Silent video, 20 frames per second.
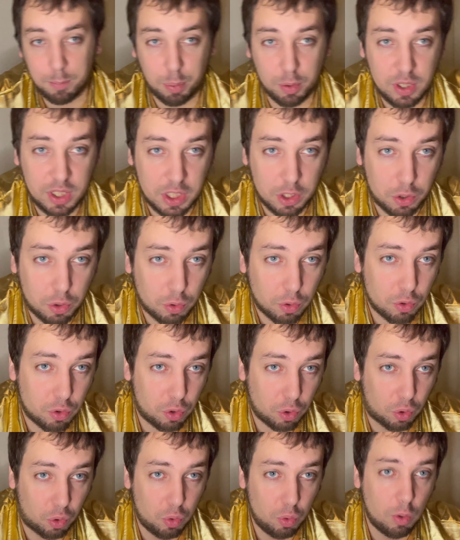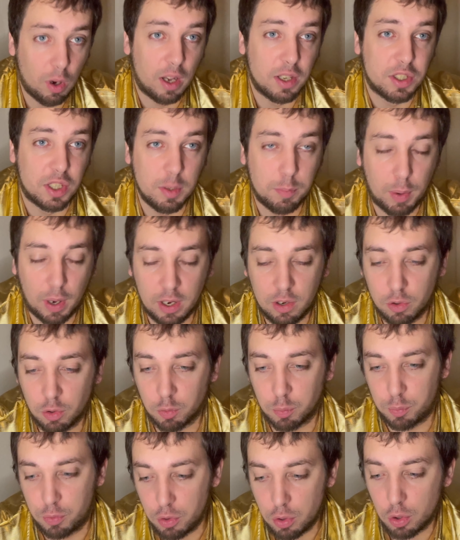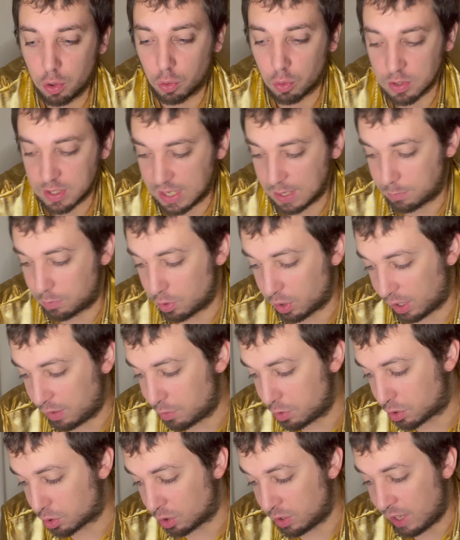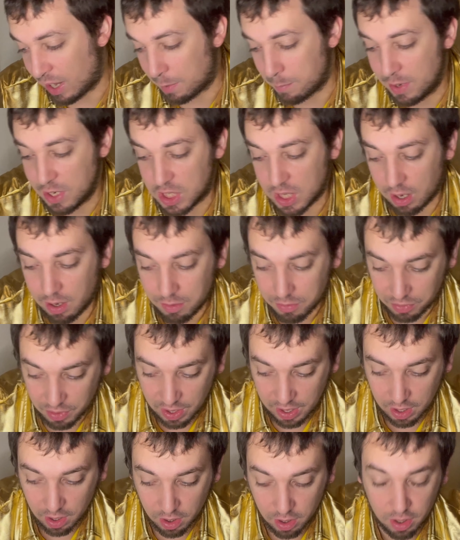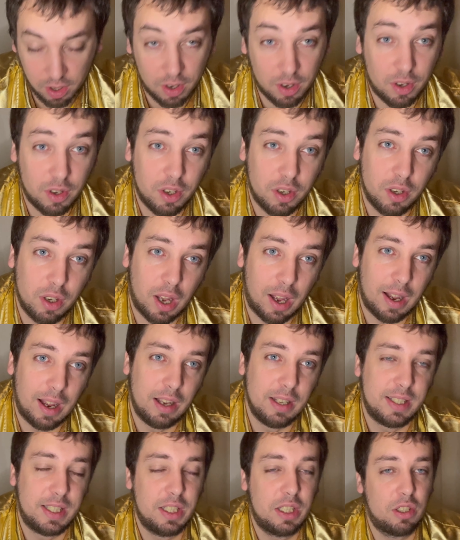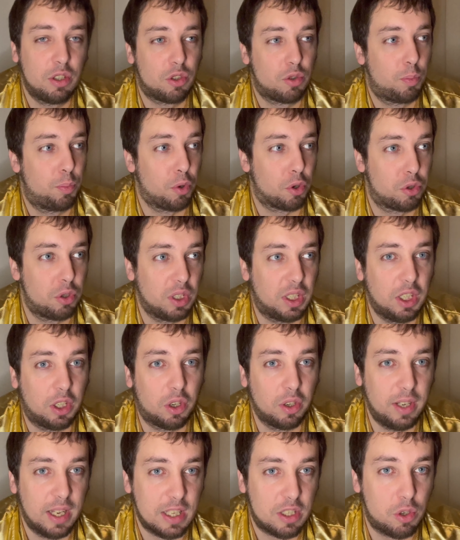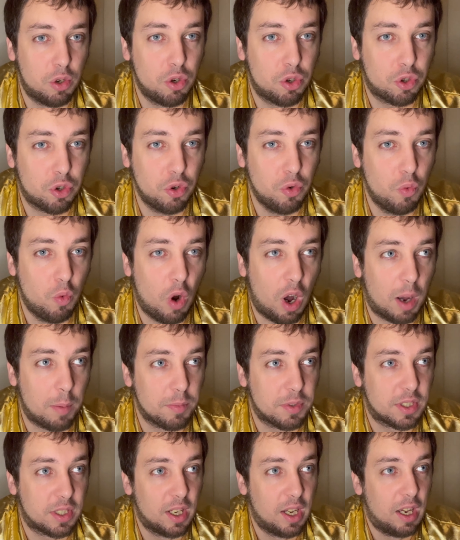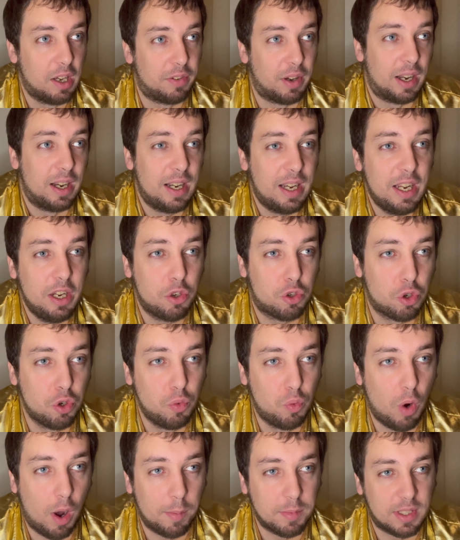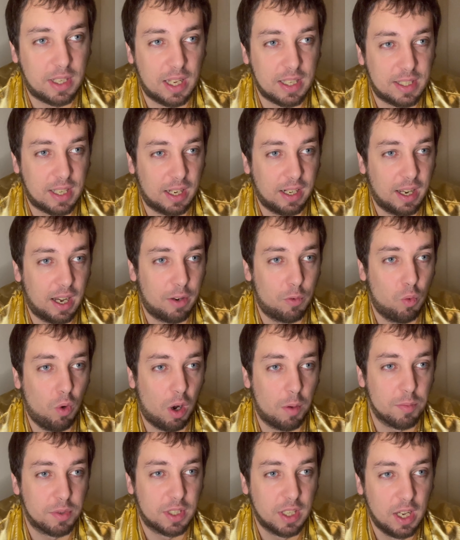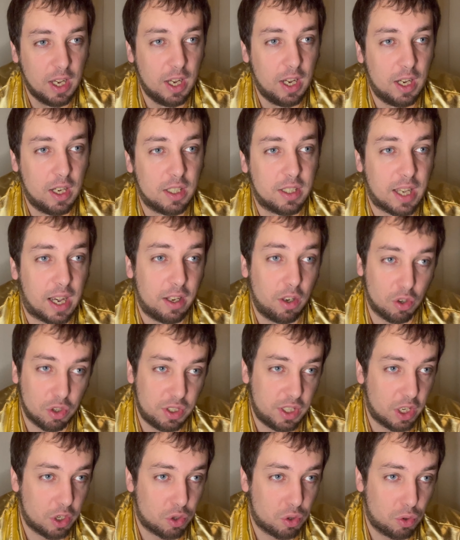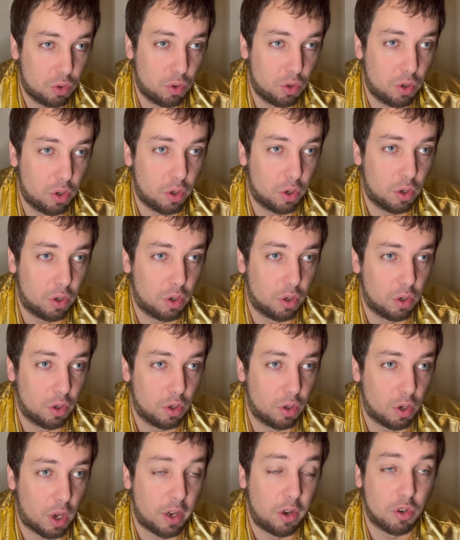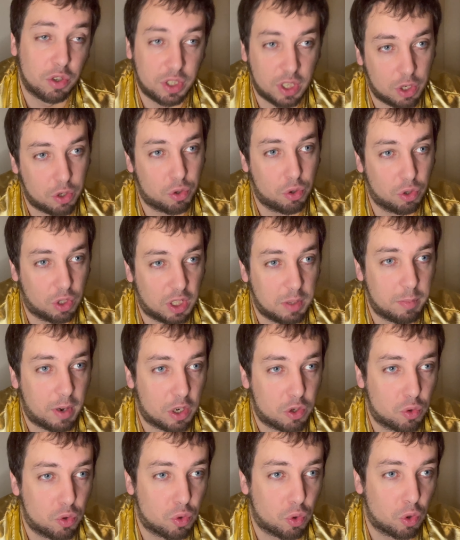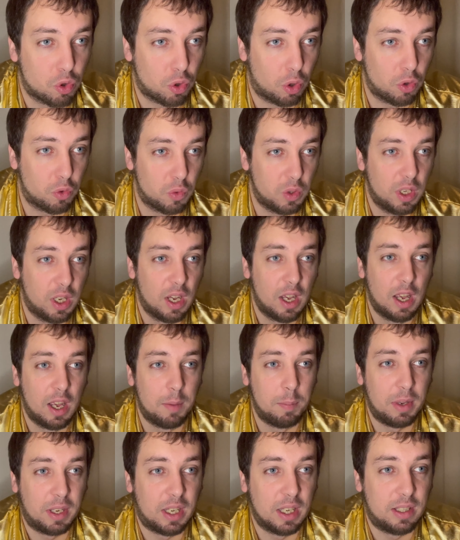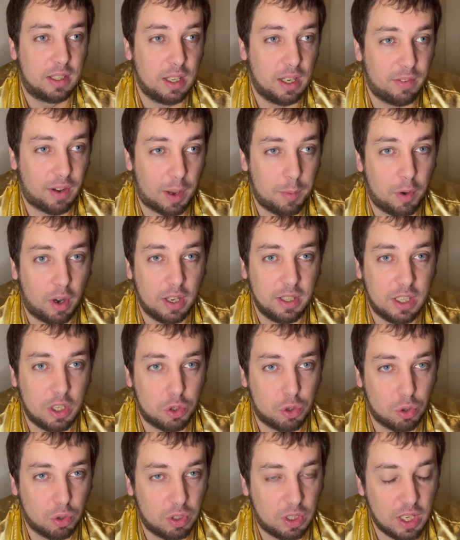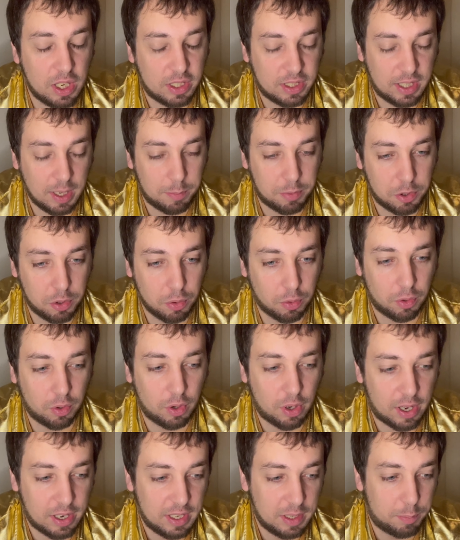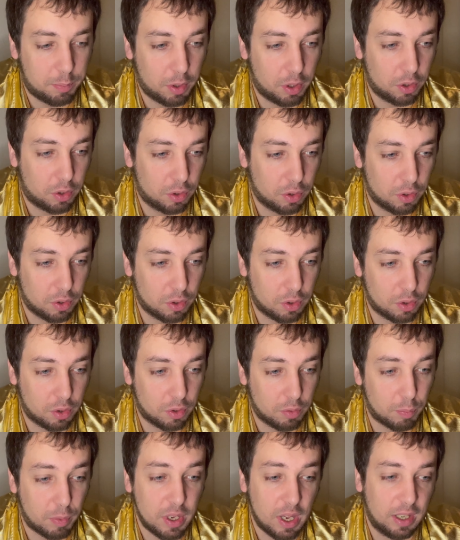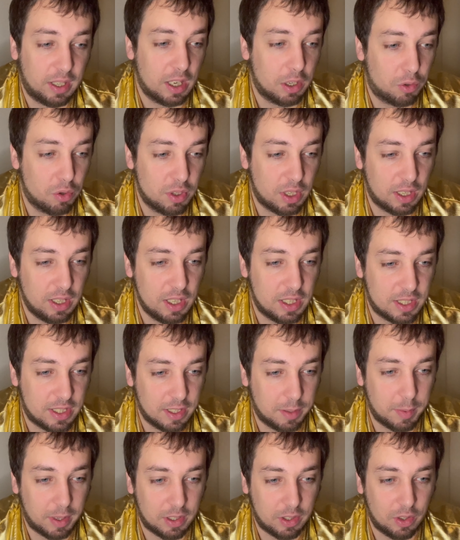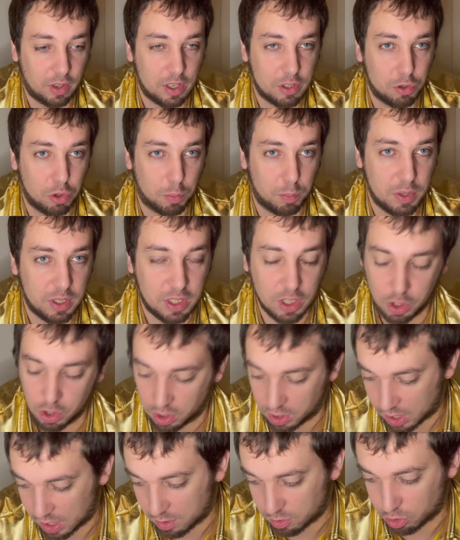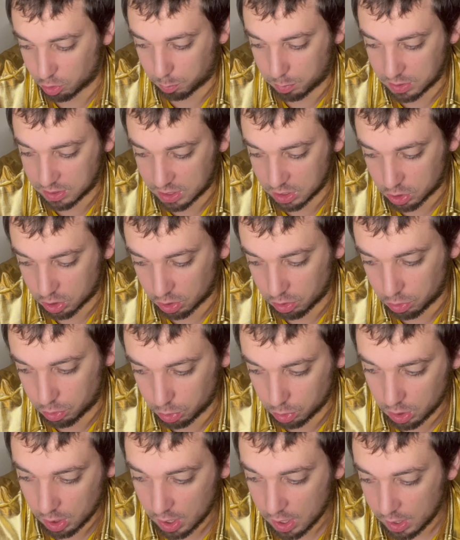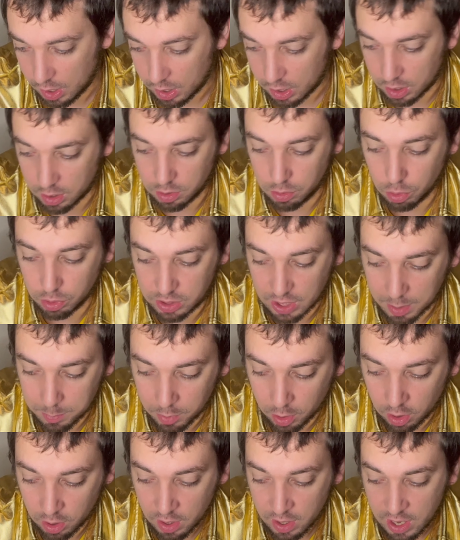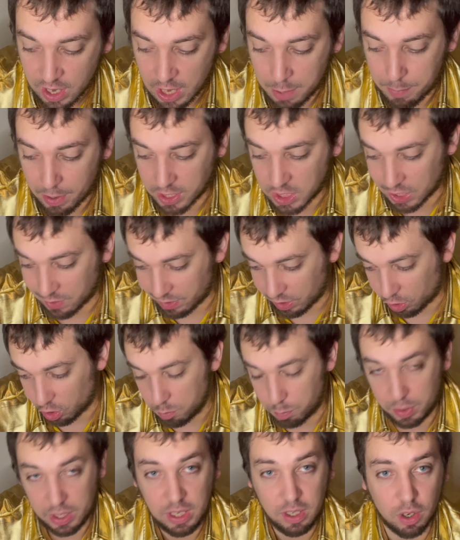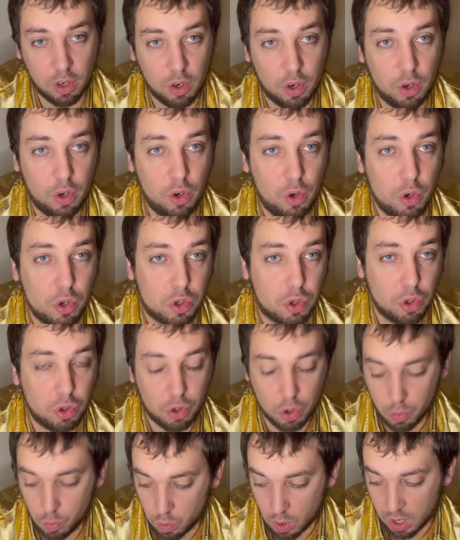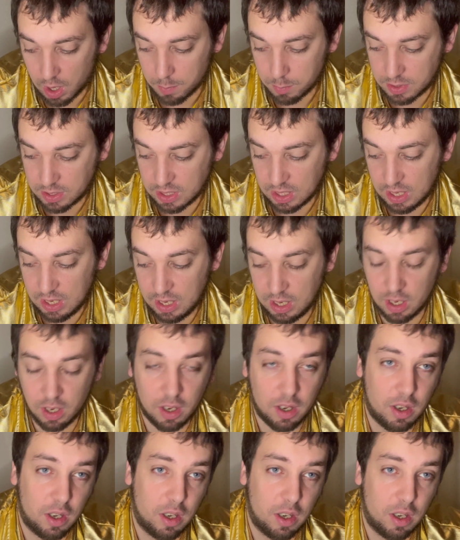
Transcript: position, du coup, hein, c'est pas non plus le concept révolutionnaire, mais j'avais fait, euh, pour ceux qui connaissent le jeu Worms, enfin les jeux Worms, la saga Worms, c'est un ancien jeu, euh, un ancien jeu qui marche toujours aujourd'hui, mais qui était vraiment un des jeux d'exception euh, à l'époque, euh, bah, il y a quelques années de ça maintenant, hein, sur PlayStation 1, sur PlayStation 2 euh, notamment. Et eh ben j'avais repris le jeu de Worms et,